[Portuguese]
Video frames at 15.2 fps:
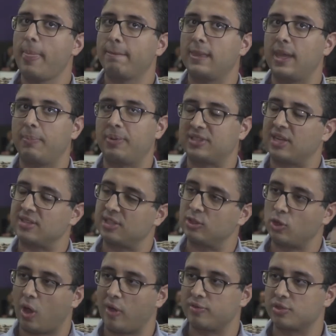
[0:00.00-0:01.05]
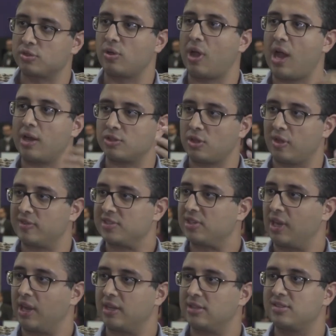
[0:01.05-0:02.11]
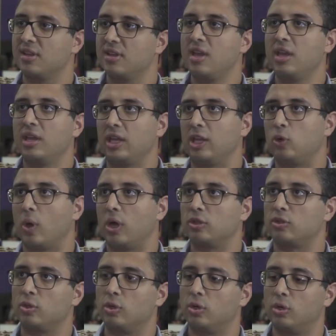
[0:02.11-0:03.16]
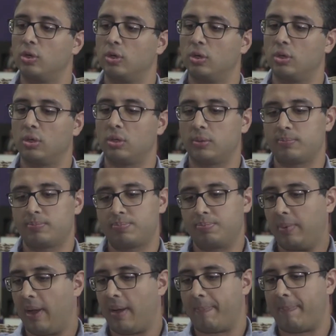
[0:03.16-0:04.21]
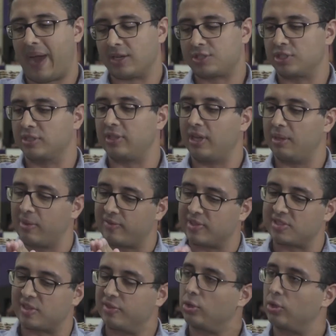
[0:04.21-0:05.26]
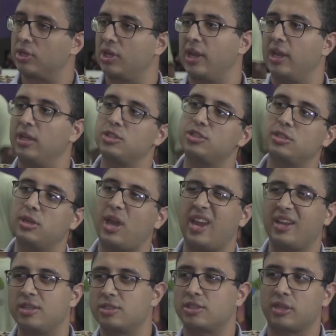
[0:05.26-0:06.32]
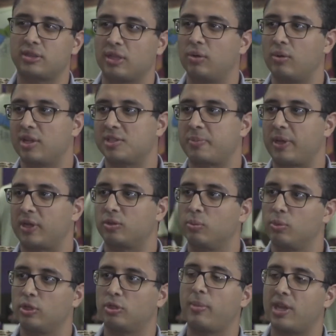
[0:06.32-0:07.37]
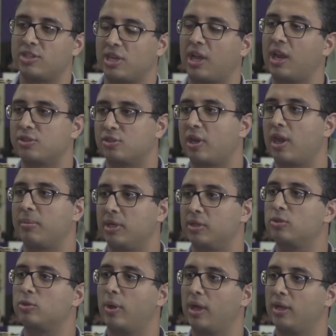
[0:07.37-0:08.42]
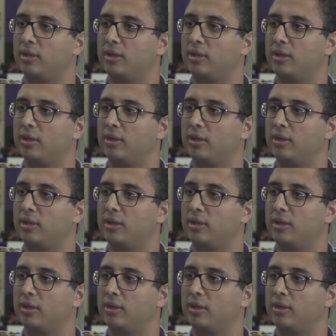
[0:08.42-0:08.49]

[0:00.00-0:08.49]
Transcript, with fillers: né, para trazer novos usuários, novos clientes, enquanto a partir daí, uma vez que virou cliente, aí já tem um aspecto muito mais de relacionamento com